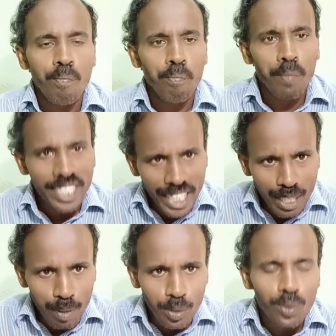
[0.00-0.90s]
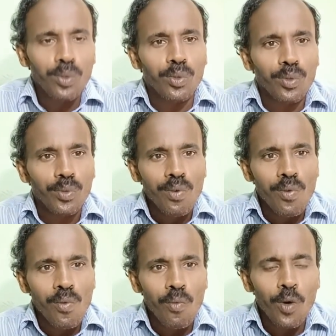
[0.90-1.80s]
மிஸ்டேக் நம்பர் டூ
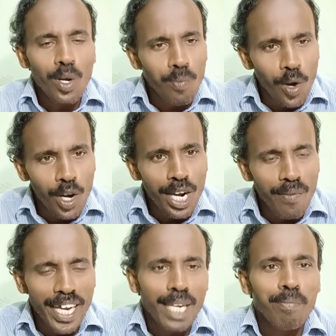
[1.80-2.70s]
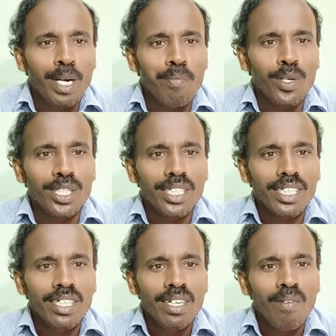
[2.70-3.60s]
ஒரு போர்டில் வயரிங் பண்ணும்போது
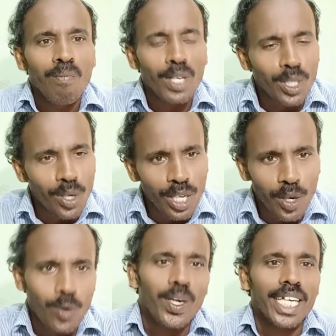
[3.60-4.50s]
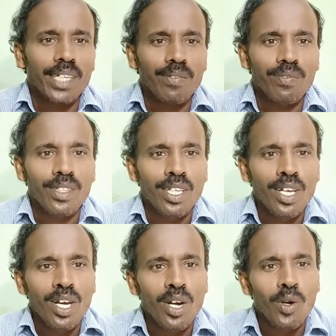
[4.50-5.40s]
வித்தவுட் கிரவுண்ட் ஒயர்
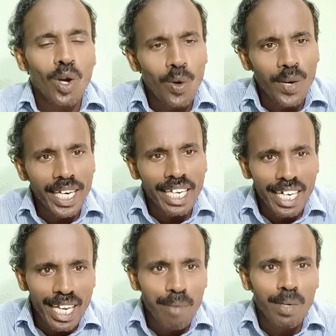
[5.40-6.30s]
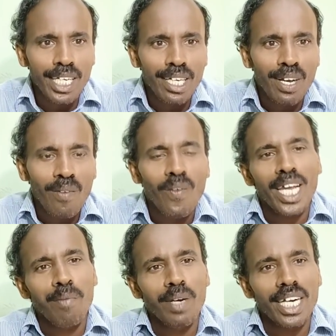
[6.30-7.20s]
கிரவுண்ட் ஒயர் இல்லாமல்
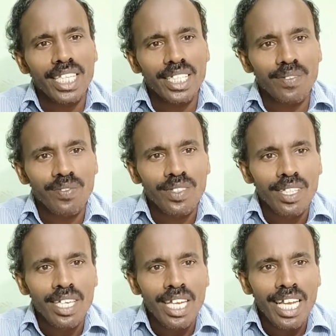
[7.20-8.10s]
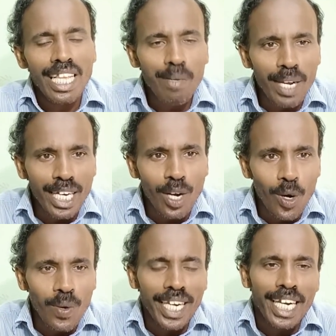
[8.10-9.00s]
வயரிங் பண்ணுறது இந்த மாதிரி
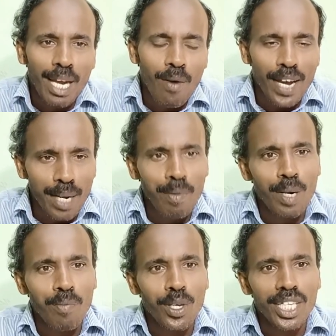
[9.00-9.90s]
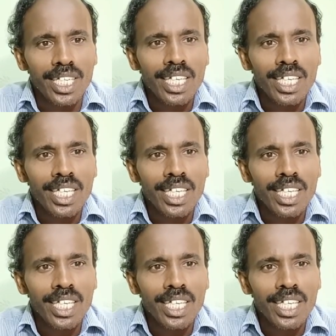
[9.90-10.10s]
கிரவுண்ட் ஒயர் இல்லாமல் வயரிங் பண்ணும்போது